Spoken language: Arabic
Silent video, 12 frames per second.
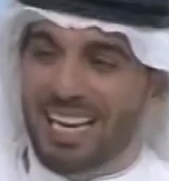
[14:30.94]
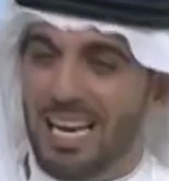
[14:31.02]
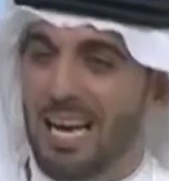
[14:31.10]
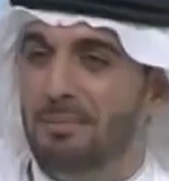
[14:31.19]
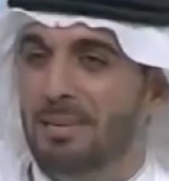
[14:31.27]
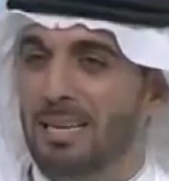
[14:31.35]

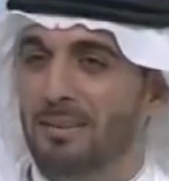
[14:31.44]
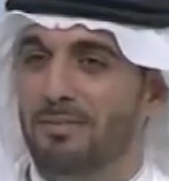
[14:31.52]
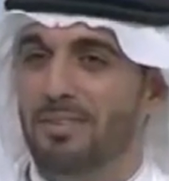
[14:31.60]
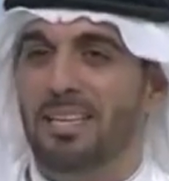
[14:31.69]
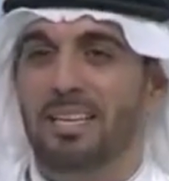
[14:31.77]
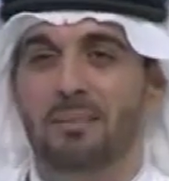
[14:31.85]
العاب
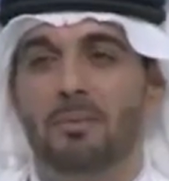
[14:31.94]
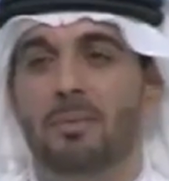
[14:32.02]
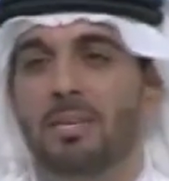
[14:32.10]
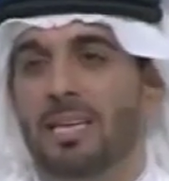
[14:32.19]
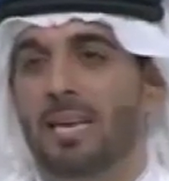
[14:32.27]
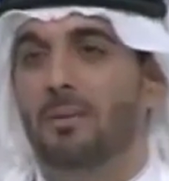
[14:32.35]
الخفه
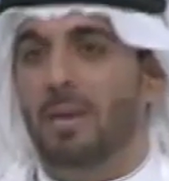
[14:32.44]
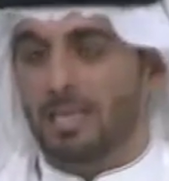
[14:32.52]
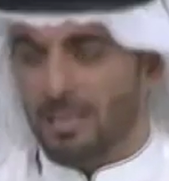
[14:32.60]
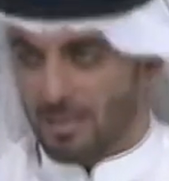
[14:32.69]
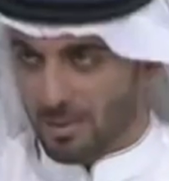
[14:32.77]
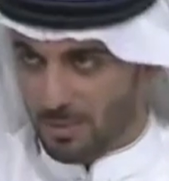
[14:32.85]
ممكن اي واحد
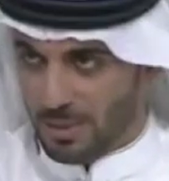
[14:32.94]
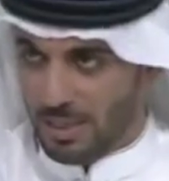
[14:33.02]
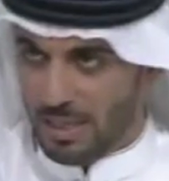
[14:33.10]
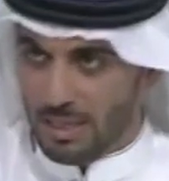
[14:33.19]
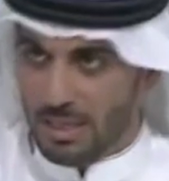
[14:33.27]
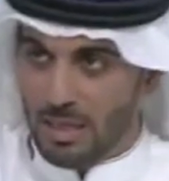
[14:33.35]

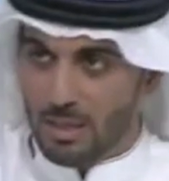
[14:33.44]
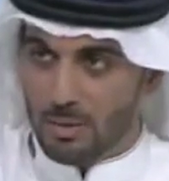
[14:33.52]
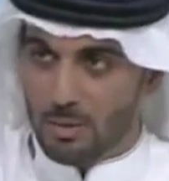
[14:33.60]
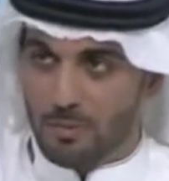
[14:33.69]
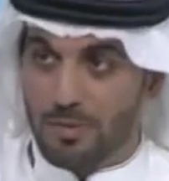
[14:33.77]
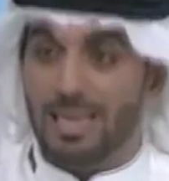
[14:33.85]
يسويها
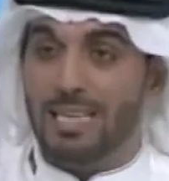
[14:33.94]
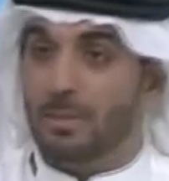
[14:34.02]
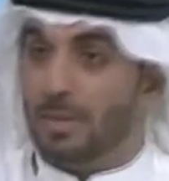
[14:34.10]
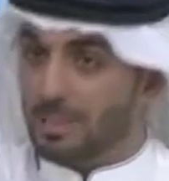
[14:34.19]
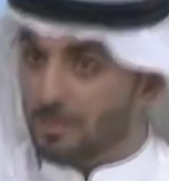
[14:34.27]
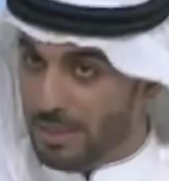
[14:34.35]
وفي
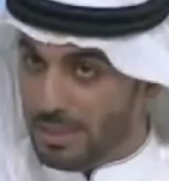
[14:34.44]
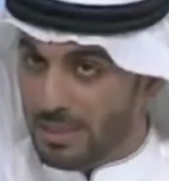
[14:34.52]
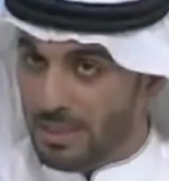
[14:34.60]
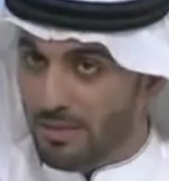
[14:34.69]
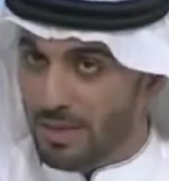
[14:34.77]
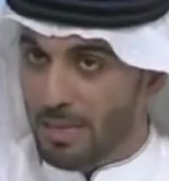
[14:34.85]
ادوات
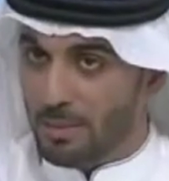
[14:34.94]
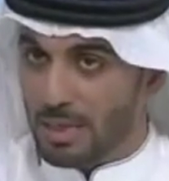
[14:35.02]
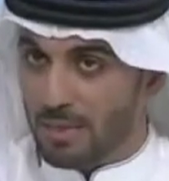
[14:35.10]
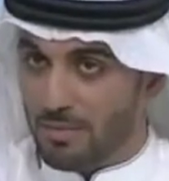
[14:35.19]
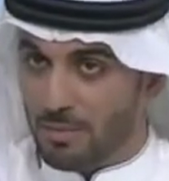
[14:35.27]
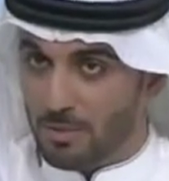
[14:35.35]
معينه في العاب
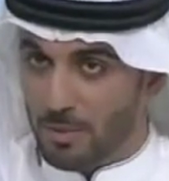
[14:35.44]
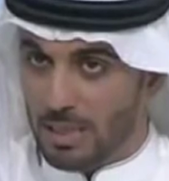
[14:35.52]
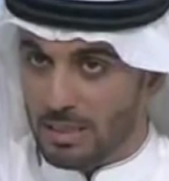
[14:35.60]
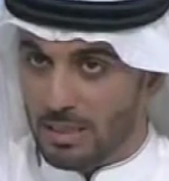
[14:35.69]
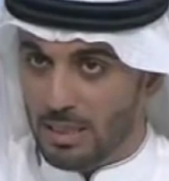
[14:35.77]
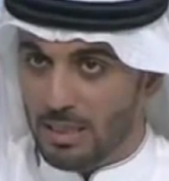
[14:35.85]
الخفه
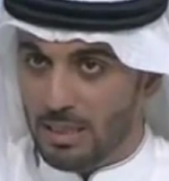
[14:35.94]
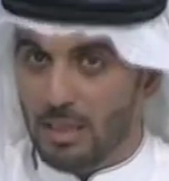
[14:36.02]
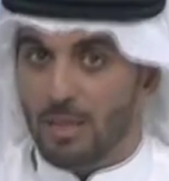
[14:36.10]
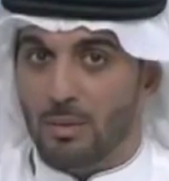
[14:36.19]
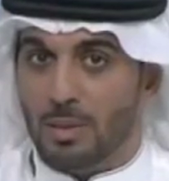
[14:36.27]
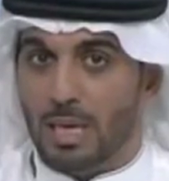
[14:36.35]
متواجده
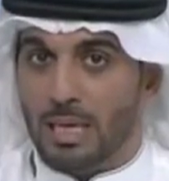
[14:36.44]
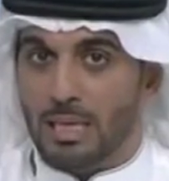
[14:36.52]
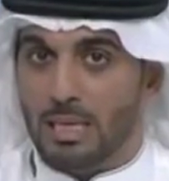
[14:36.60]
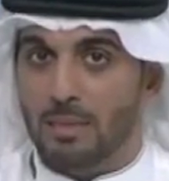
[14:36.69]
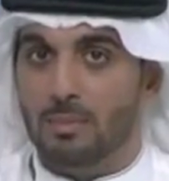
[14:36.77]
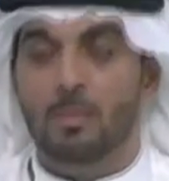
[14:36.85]

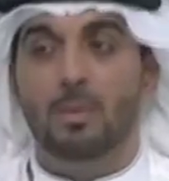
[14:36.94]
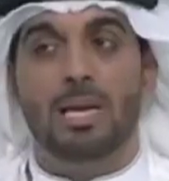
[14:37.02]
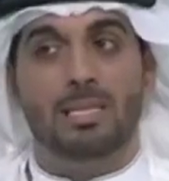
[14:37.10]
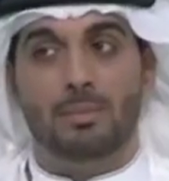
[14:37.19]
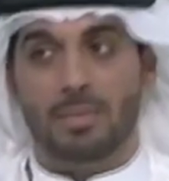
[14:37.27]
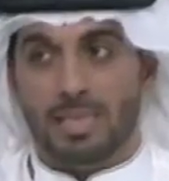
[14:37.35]
ولكن مو
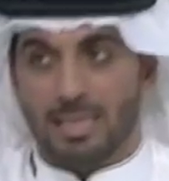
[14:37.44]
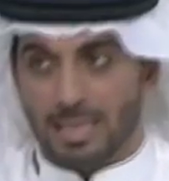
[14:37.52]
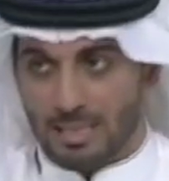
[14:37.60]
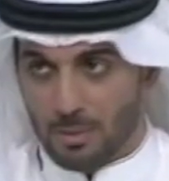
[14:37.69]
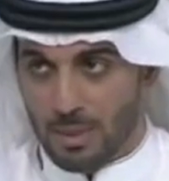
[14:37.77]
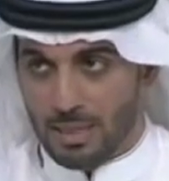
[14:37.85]
لازم انه هي
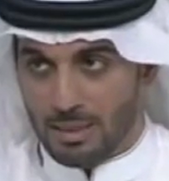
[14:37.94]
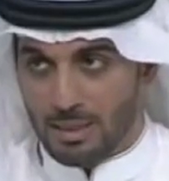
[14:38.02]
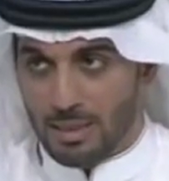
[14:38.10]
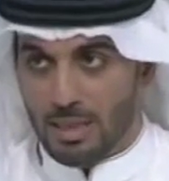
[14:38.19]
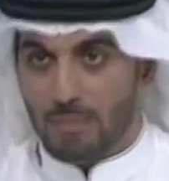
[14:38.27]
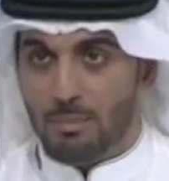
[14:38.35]
ادوات
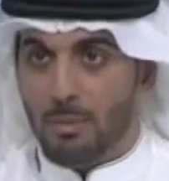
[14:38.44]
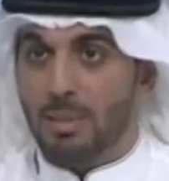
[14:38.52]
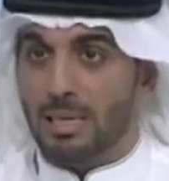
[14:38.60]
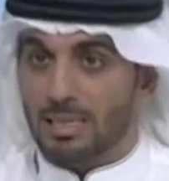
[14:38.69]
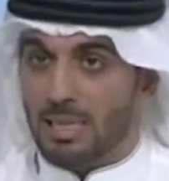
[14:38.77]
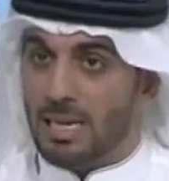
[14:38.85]

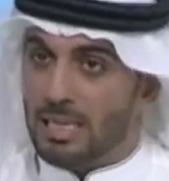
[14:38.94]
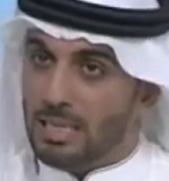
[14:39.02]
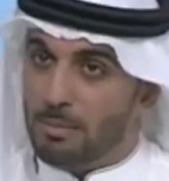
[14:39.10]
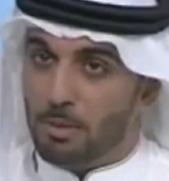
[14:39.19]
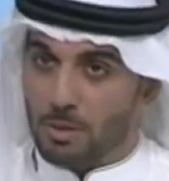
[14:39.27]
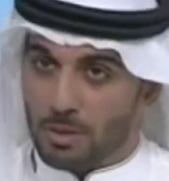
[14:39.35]
ممكن
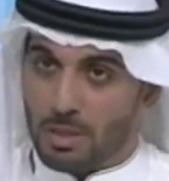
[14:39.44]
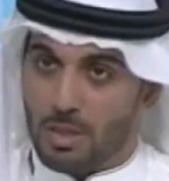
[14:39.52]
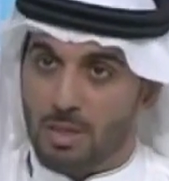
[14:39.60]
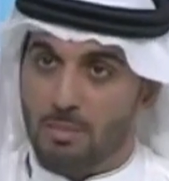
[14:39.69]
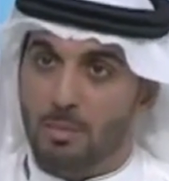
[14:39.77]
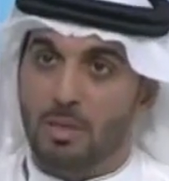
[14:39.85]
اساليب طرق
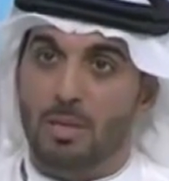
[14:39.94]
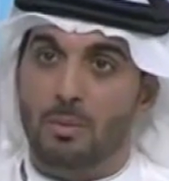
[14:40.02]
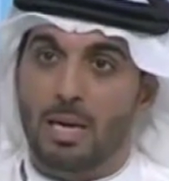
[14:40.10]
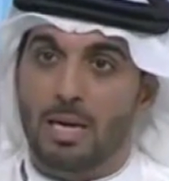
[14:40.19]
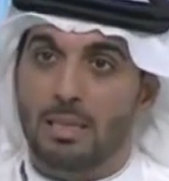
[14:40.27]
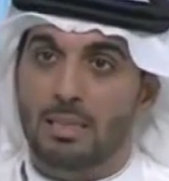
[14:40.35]
ممكن
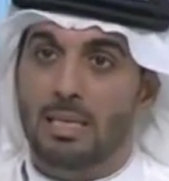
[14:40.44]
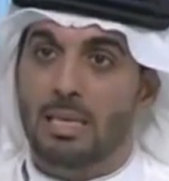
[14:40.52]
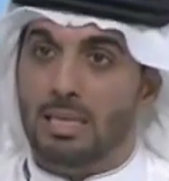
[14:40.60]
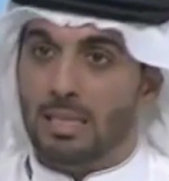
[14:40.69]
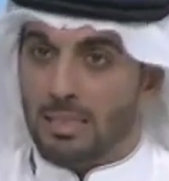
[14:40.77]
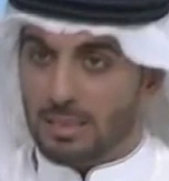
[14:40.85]
الواحد
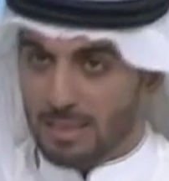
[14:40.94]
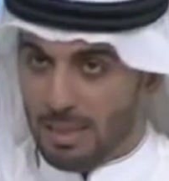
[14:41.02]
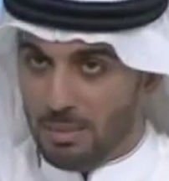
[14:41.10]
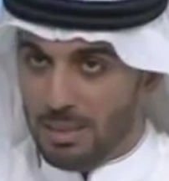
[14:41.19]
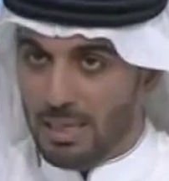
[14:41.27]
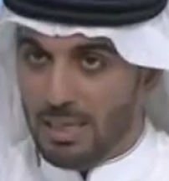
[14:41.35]

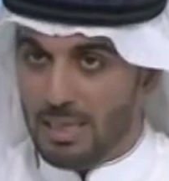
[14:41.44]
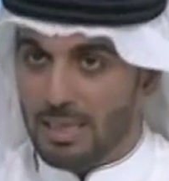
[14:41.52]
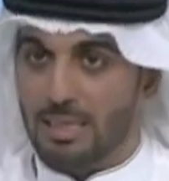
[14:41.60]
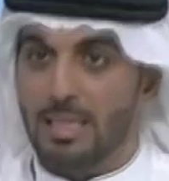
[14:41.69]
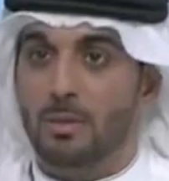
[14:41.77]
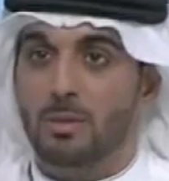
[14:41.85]
يستعملها
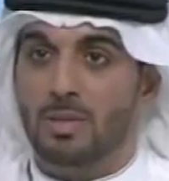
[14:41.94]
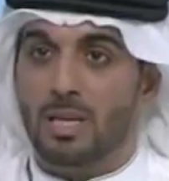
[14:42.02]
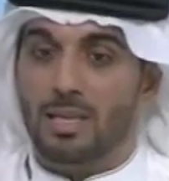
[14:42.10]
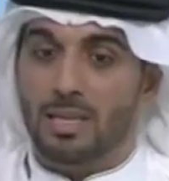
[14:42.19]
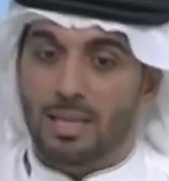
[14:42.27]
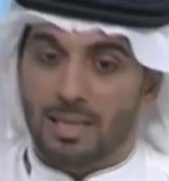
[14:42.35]
انه يوصل
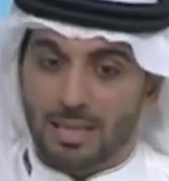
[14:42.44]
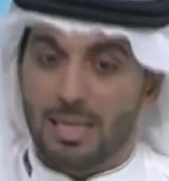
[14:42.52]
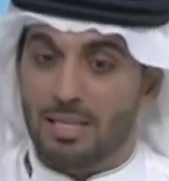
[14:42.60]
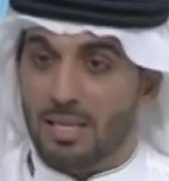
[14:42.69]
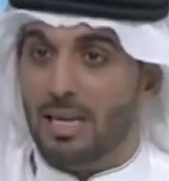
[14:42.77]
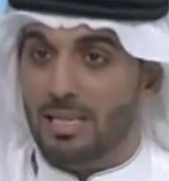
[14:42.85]

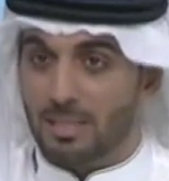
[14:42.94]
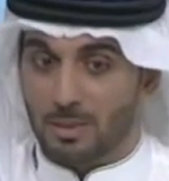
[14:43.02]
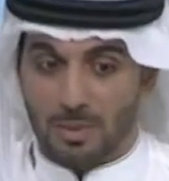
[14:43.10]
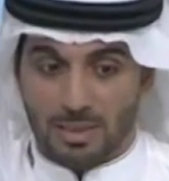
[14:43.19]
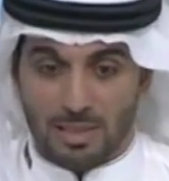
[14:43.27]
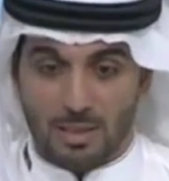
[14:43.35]
للاشياء اللي
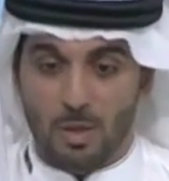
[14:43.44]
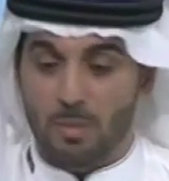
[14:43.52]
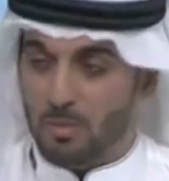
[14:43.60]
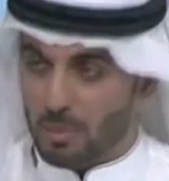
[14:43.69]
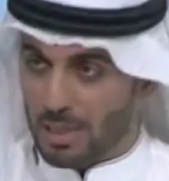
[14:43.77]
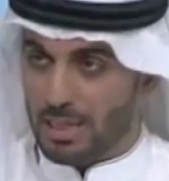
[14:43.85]
سويتها اليوم
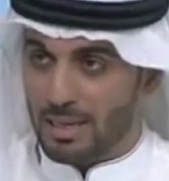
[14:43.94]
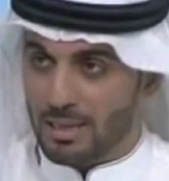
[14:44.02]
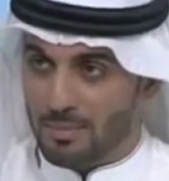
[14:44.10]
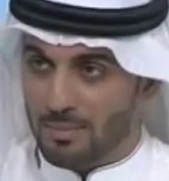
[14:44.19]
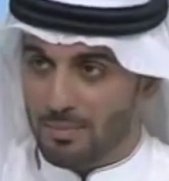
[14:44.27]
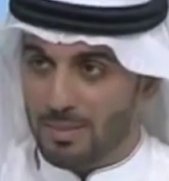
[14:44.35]
وغيرها
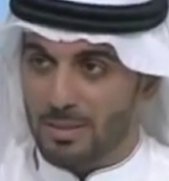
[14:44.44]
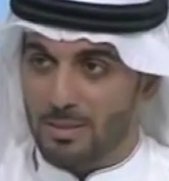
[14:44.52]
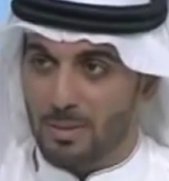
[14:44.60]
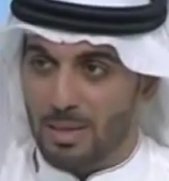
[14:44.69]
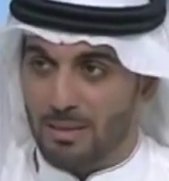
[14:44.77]
نعم جميل